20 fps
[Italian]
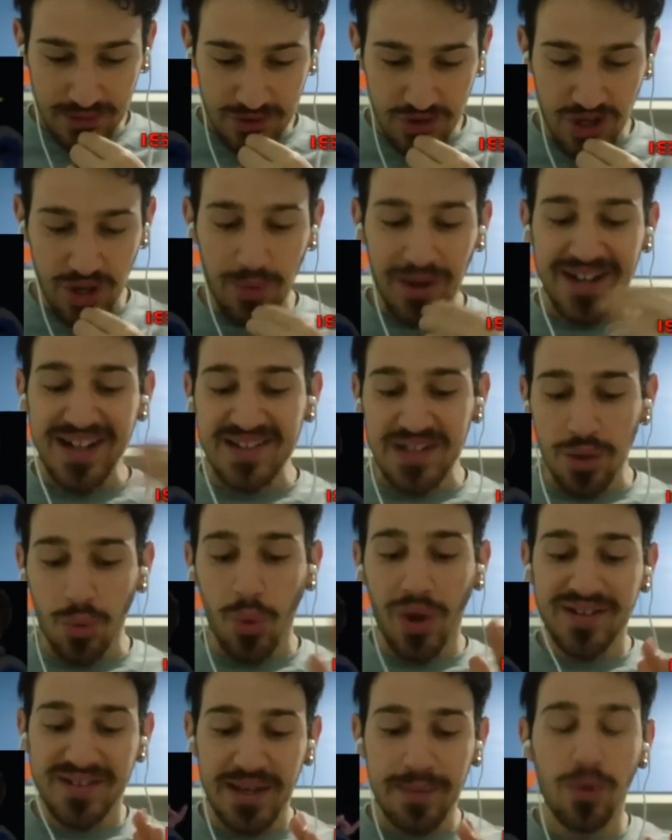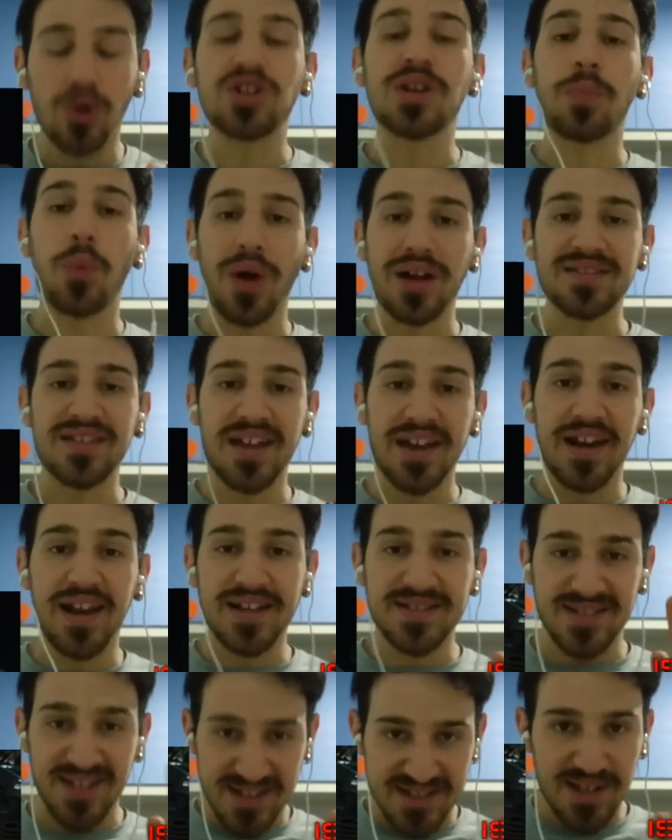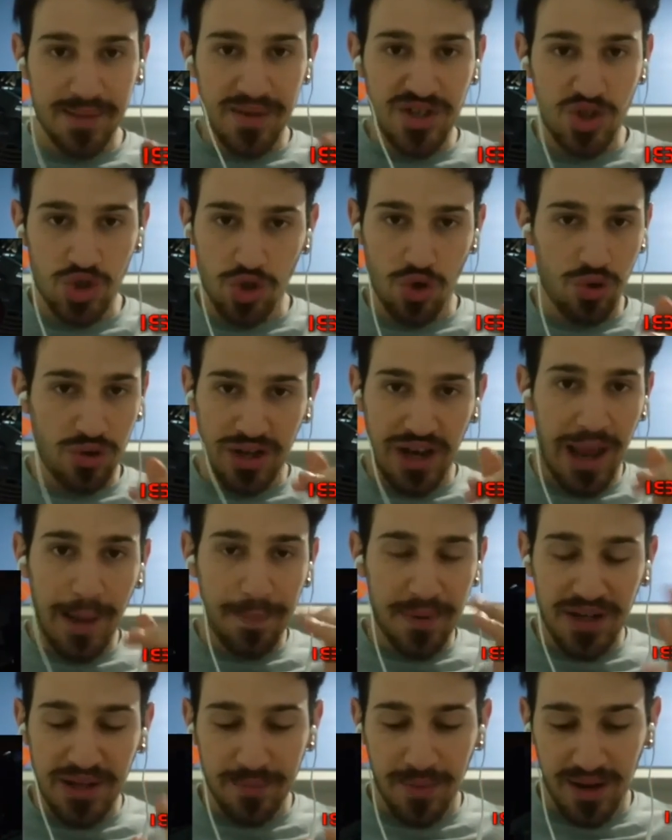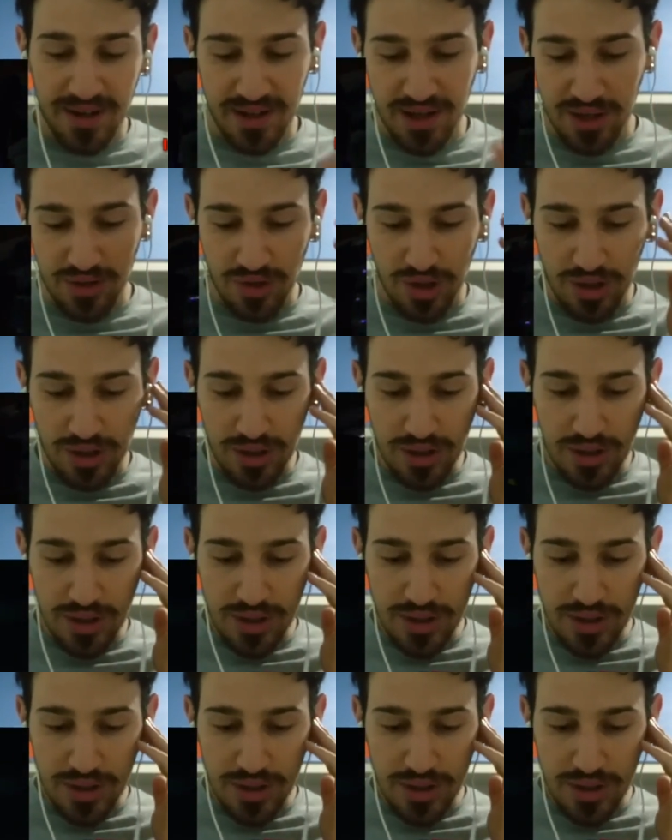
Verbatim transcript: Cioè, guardate in quanti modi può andare la stessa missione, la prima, credo.